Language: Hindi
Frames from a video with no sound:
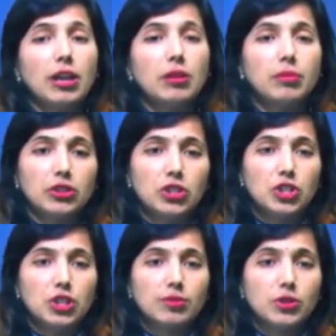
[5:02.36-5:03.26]
भेल
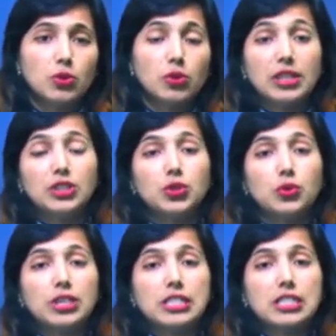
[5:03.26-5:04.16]
मंत्री सब सेहो
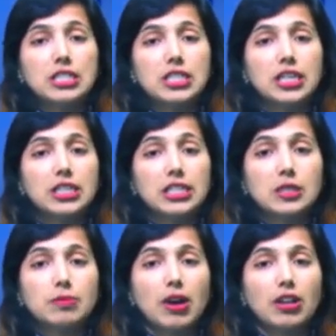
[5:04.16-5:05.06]
लेंचोर स्थित शहीद
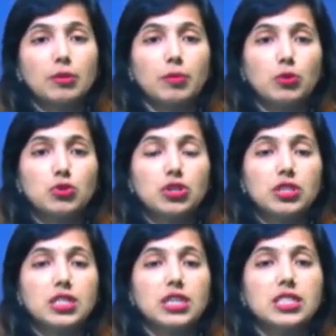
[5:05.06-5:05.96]
स्मारक
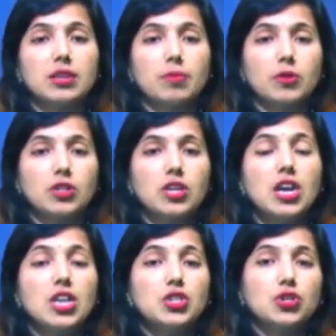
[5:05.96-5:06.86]
पहुंचकर शहीद सब प्रति
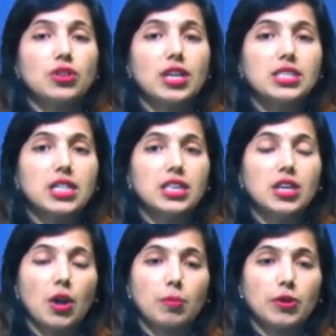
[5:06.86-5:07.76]

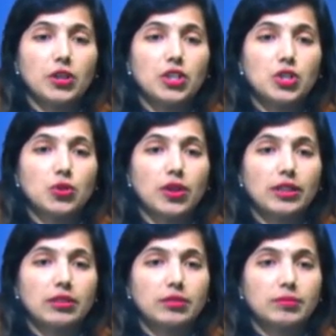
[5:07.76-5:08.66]
श्रद्धांजलि अर्पण कने
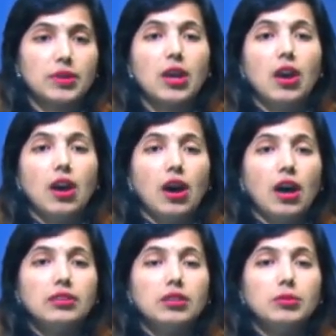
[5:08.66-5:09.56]
छलथि
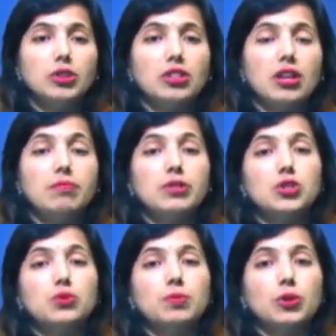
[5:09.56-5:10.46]
अर्थ मंत्री
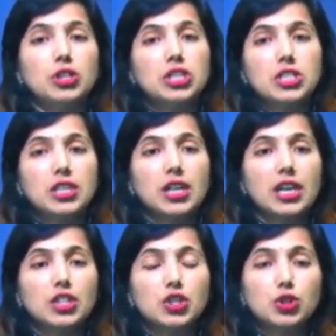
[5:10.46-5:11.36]
विष्णु पौडेल
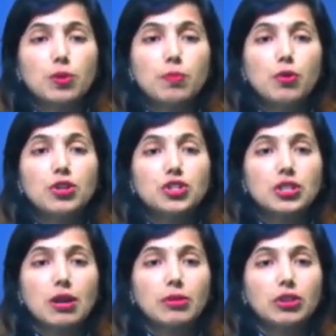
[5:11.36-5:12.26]
सरकार के संपूर्ण
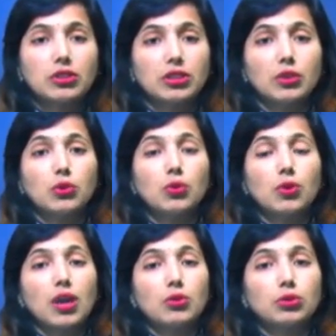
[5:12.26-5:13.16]
सामर्थ्य
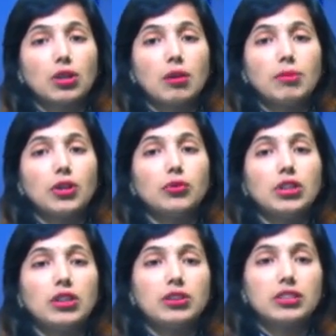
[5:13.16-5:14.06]
कोरोना रोकथाम और
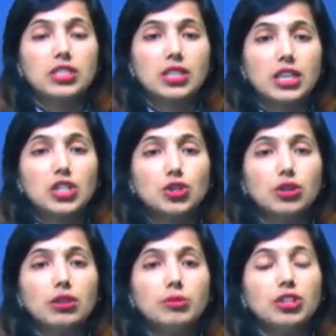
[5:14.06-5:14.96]
न्यूनीकरण के संगे
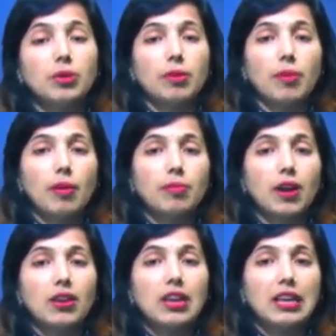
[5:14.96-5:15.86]
संक्रमित के
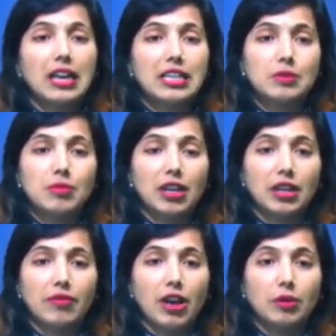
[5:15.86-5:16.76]
प्रभावकारी इलाज में
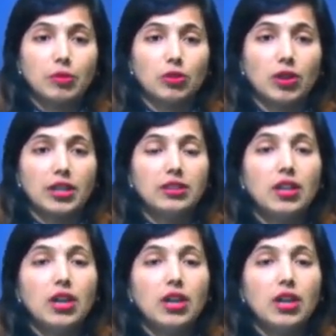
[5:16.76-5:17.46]
लगे बाक बतौलन